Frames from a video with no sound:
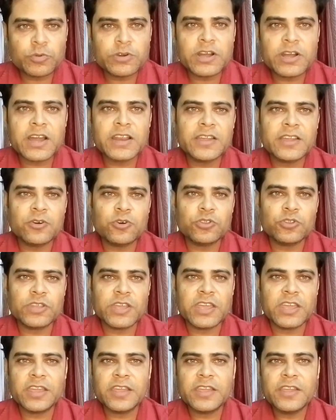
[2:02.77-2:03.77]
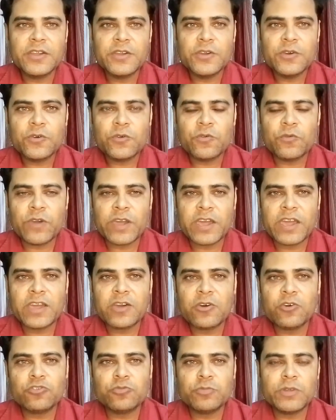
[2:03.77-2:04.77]
कार्य होते हैं वह
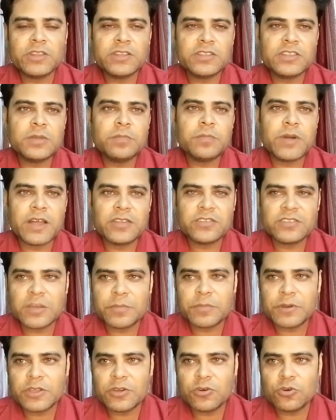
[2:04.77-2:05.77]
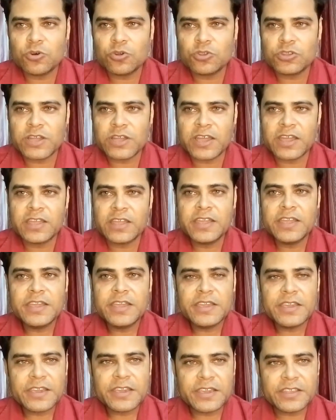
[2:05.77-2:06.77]
उसमें अधिकतर बांस का प्रयोग होता है
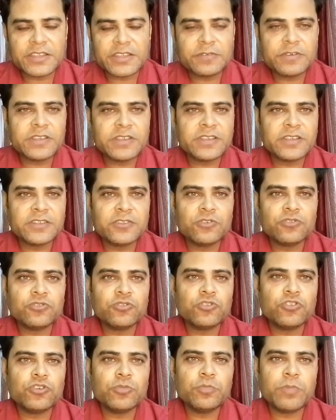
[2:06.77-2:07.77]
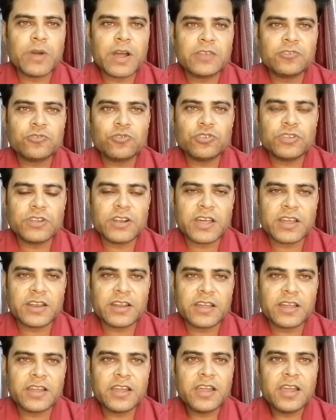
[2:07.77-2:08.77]
इसी वजह से दोस्तों जो बांस को
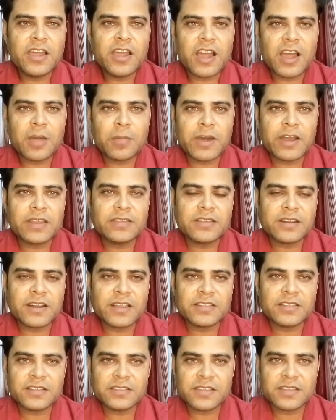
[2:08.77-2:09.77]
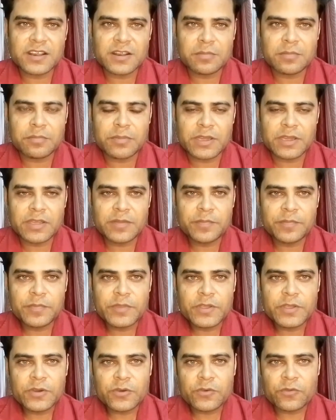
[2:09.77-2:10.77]
जलाना हमारे सनातन धर्म में
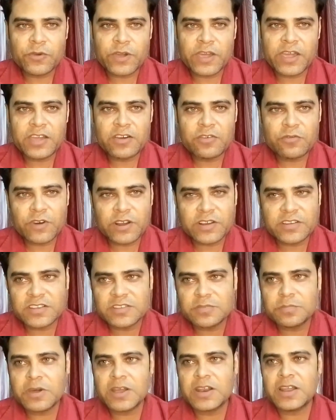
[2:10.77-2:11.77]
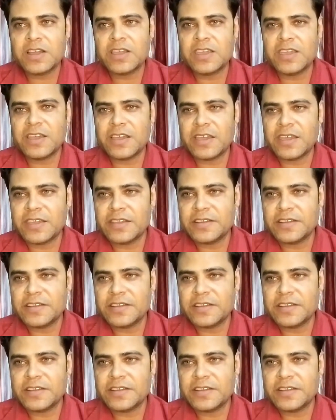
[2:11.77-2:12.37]
वह वर्जित माना गया है